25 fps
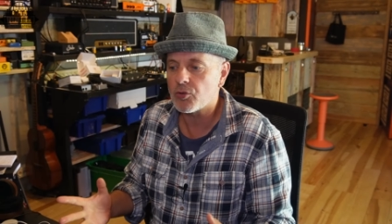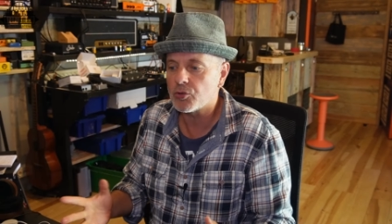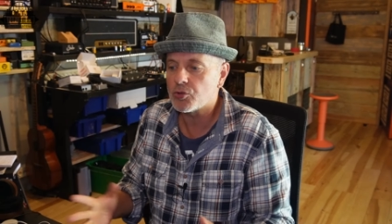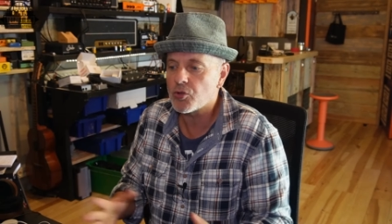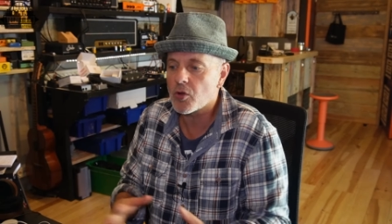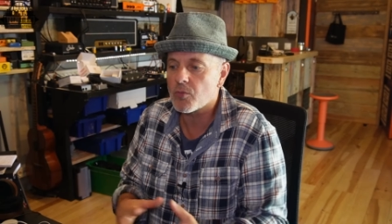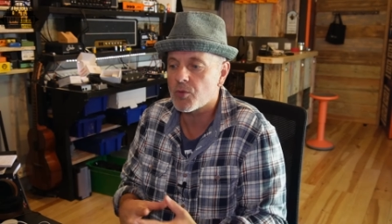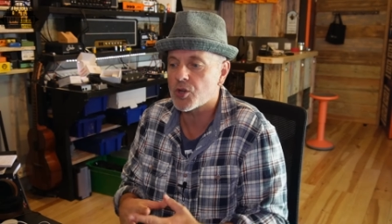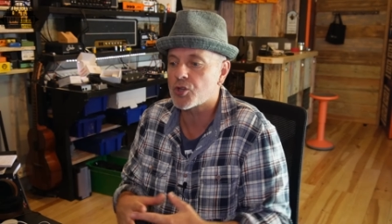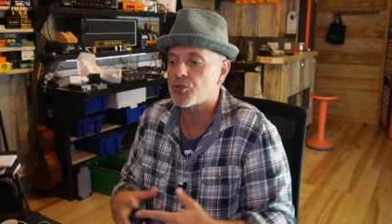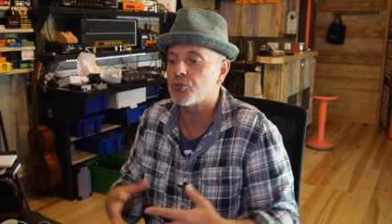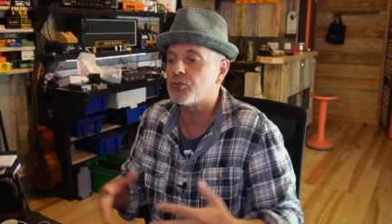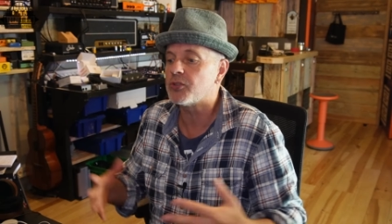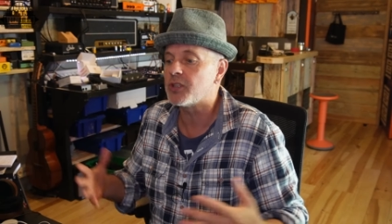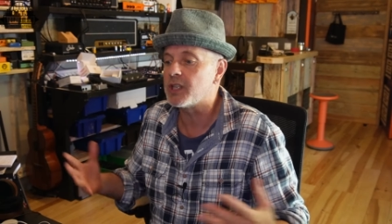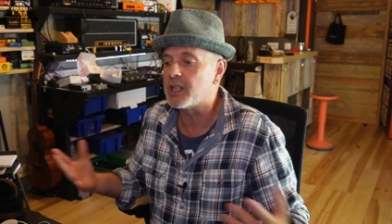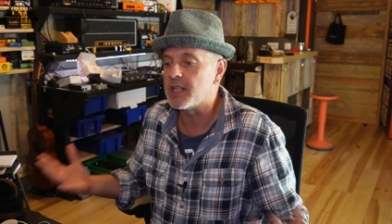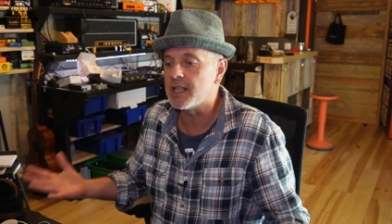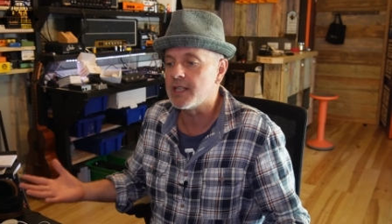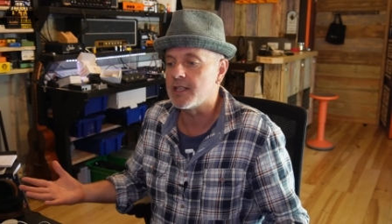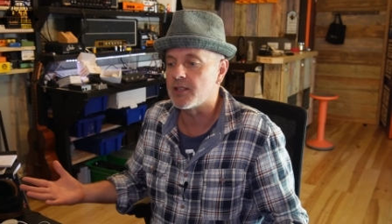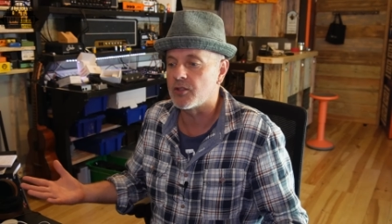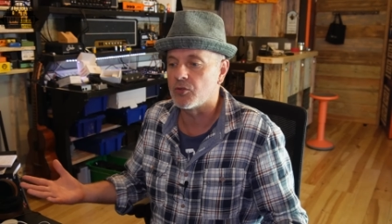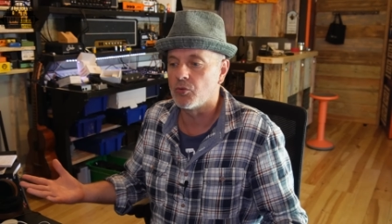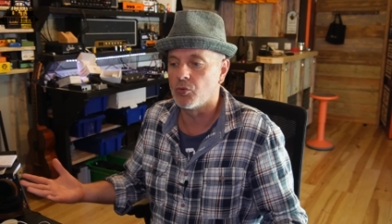Audio, moi,
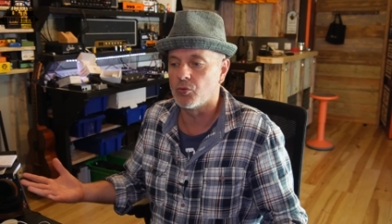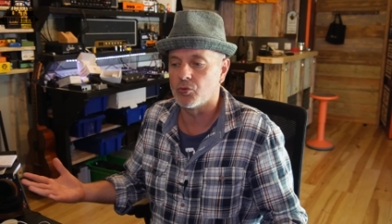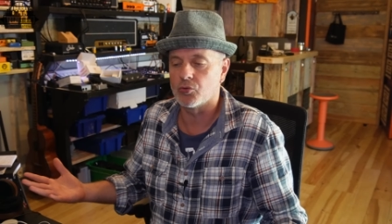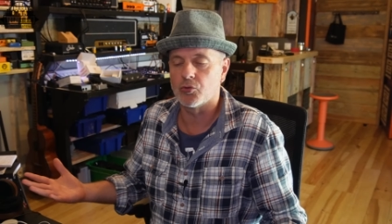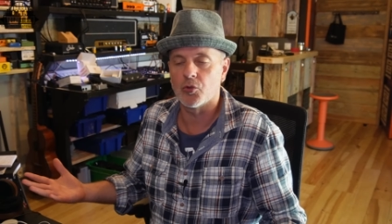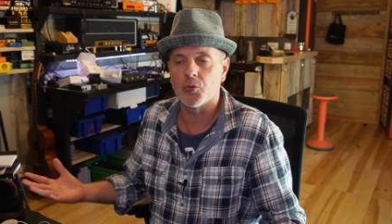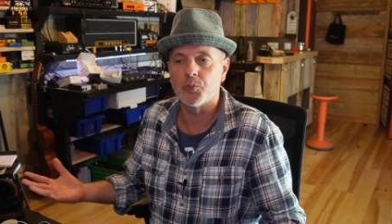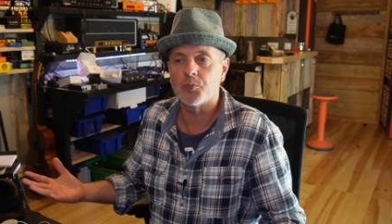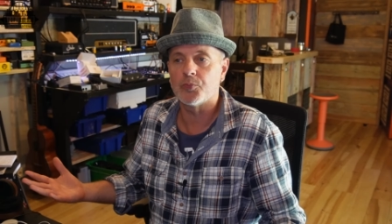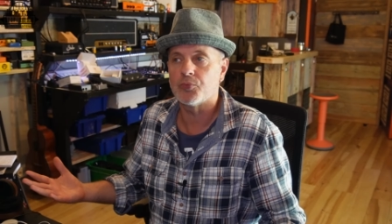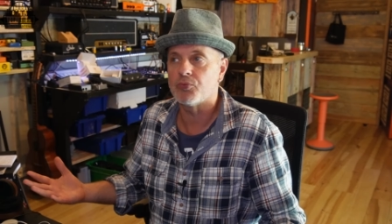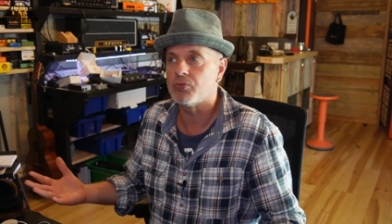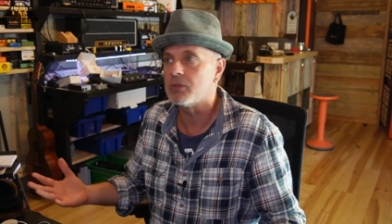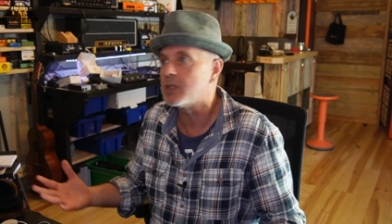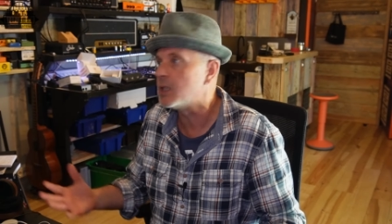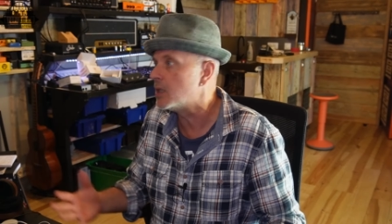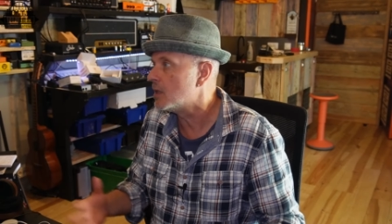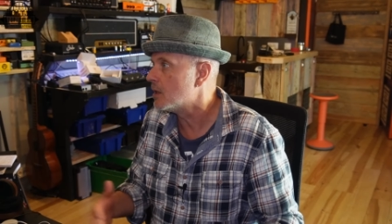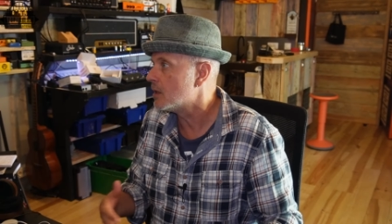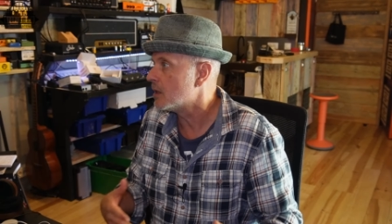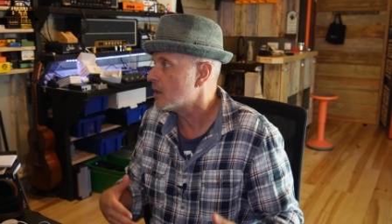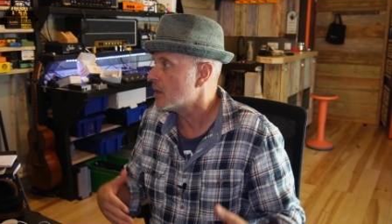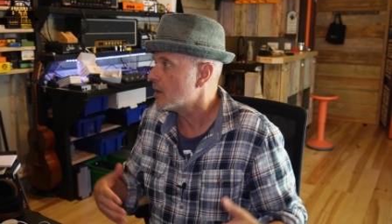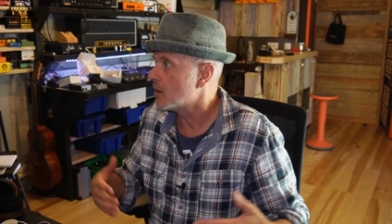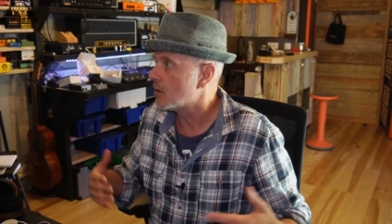j'utilise donc depuis
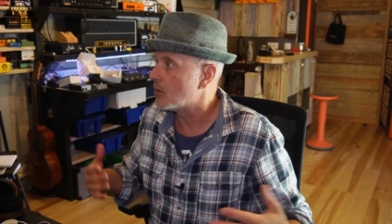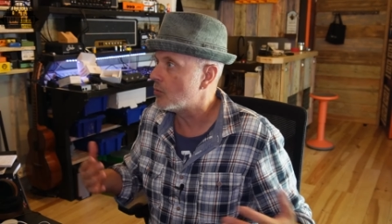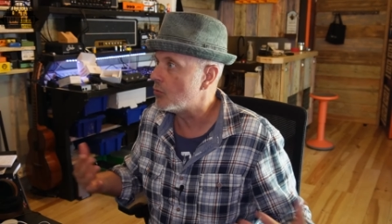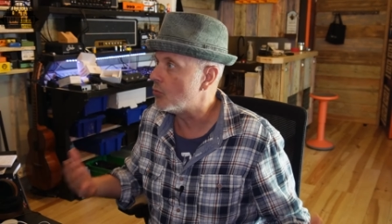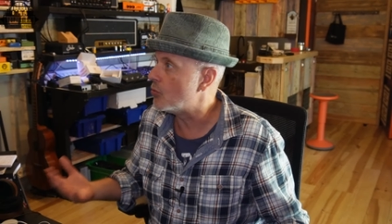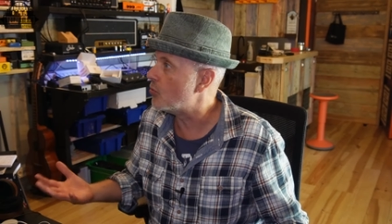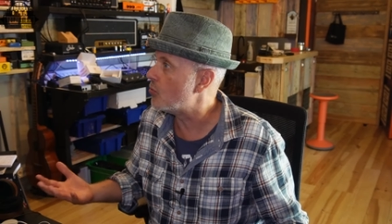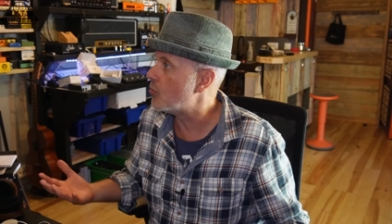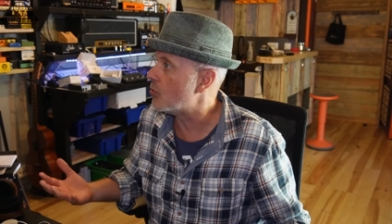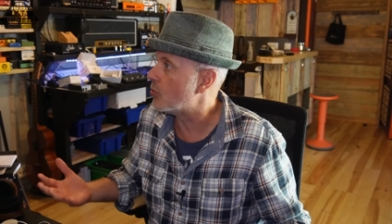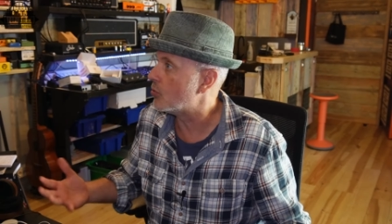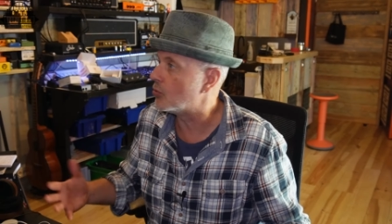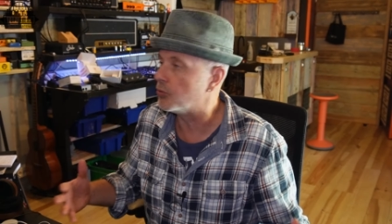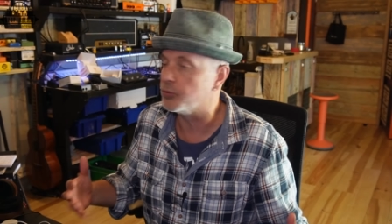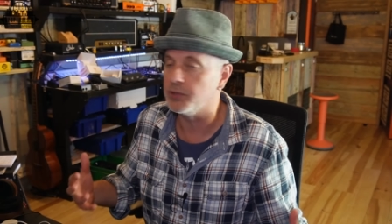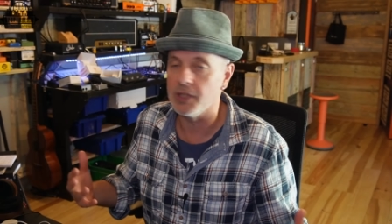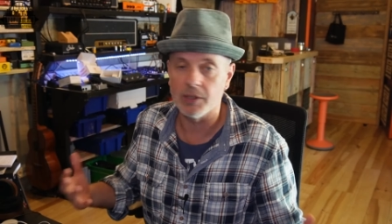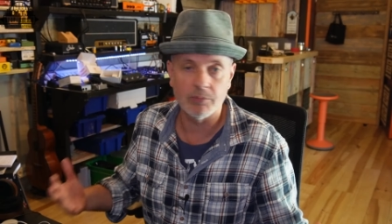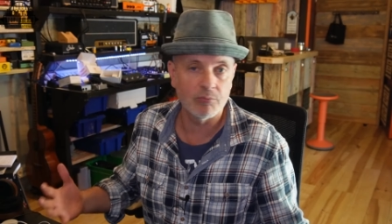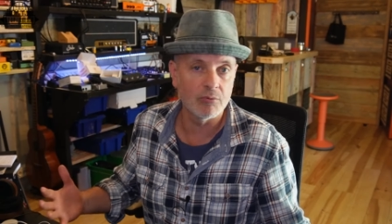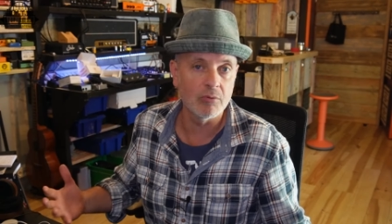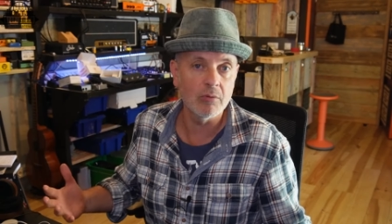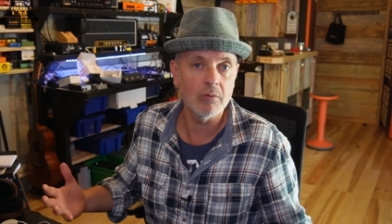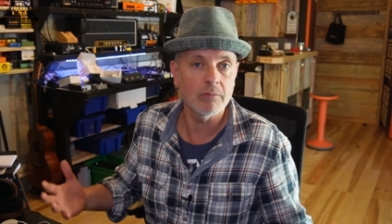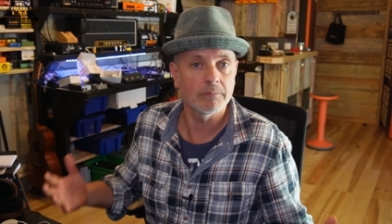le
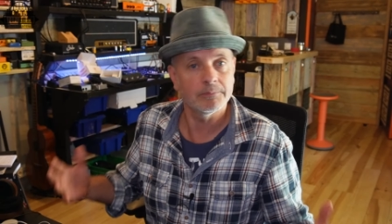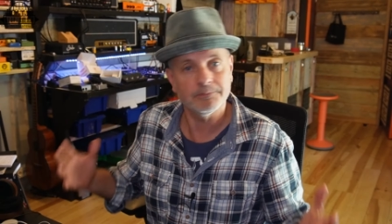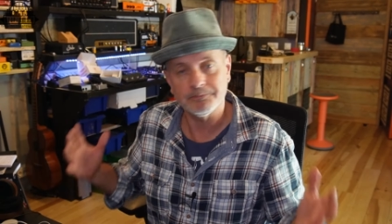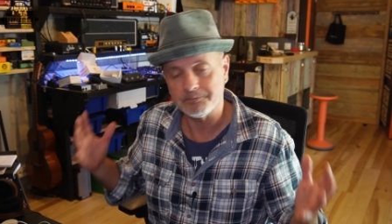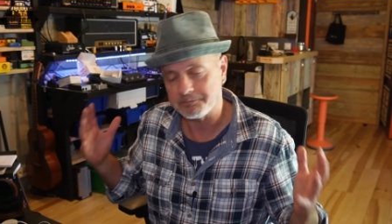début.